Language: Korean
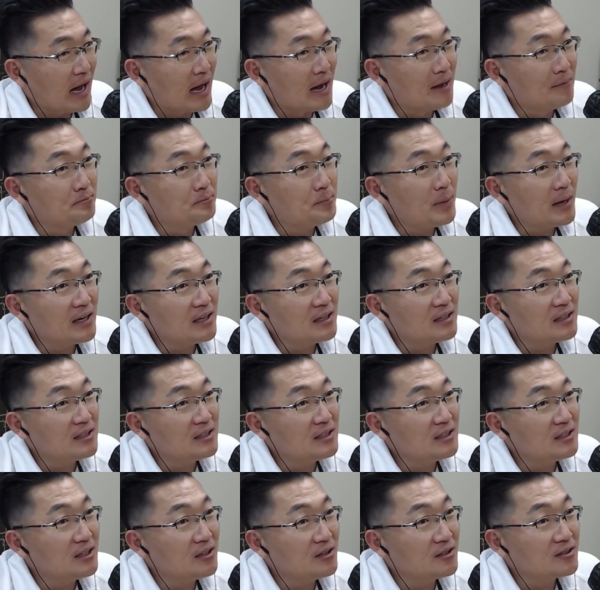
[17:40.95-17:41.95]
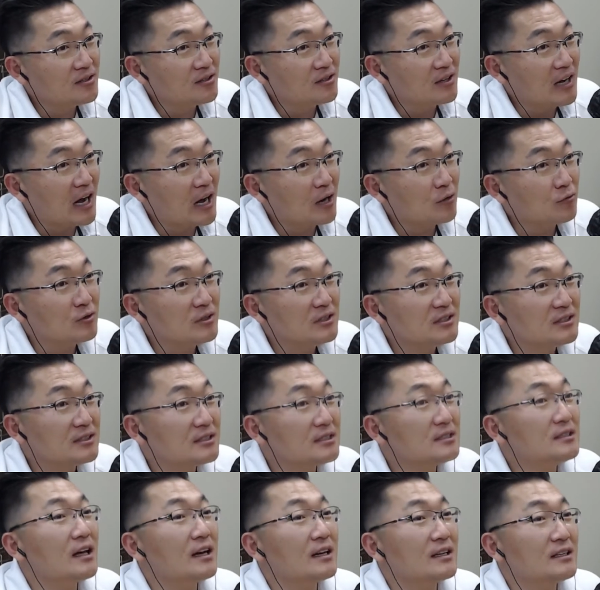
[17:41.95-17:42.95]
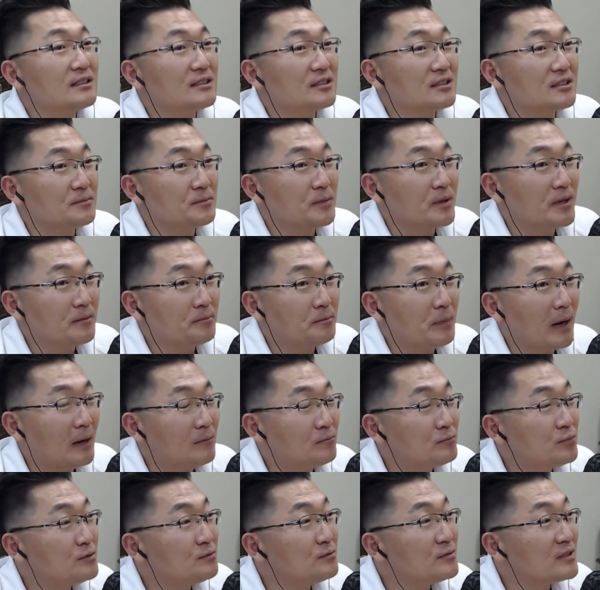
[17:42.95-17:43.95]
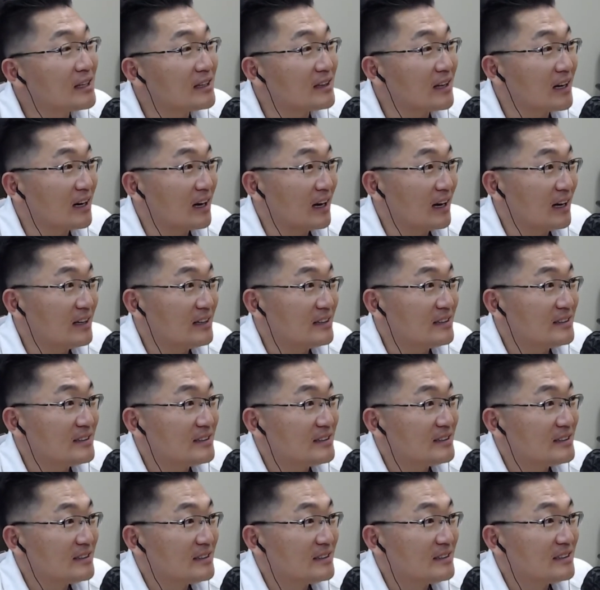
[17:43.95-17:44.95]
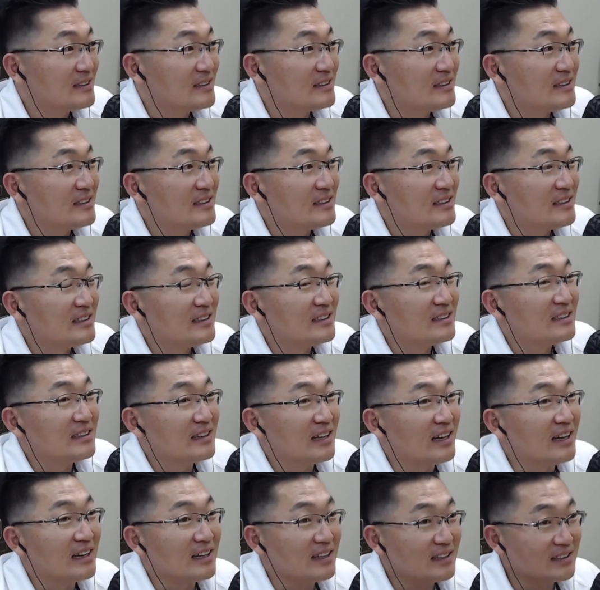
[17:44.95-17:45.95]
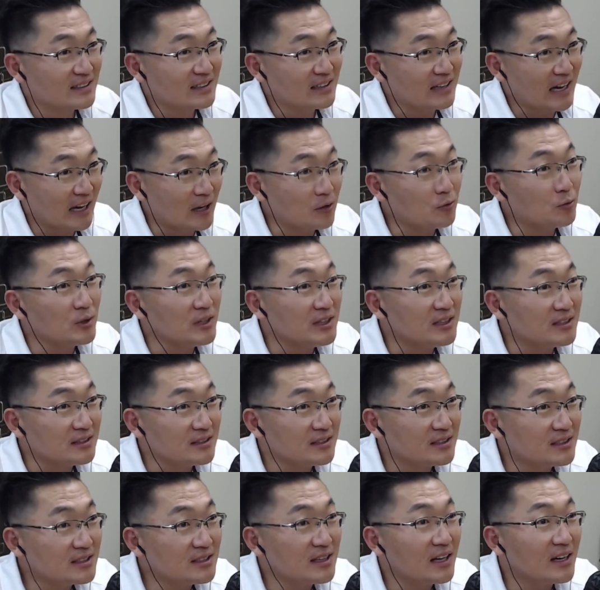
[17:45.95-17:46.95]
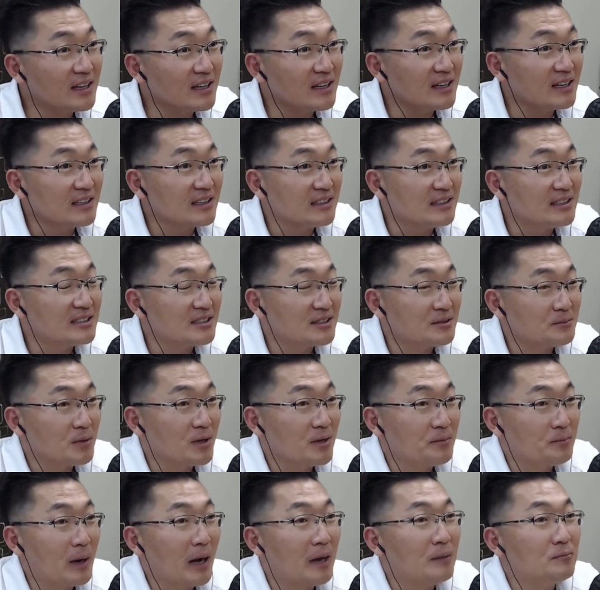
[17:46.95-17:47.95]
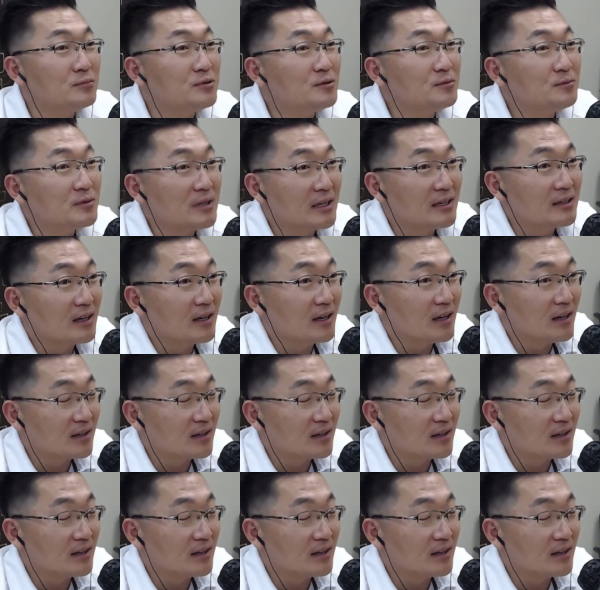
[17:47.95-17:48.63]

안 팔려서 갖고 있는 스탁이 있으면 반품을 해달라. 아, 모자라는 네, 아. 갖고 있는 스탁이 네네. 있으면 반품을 해달라.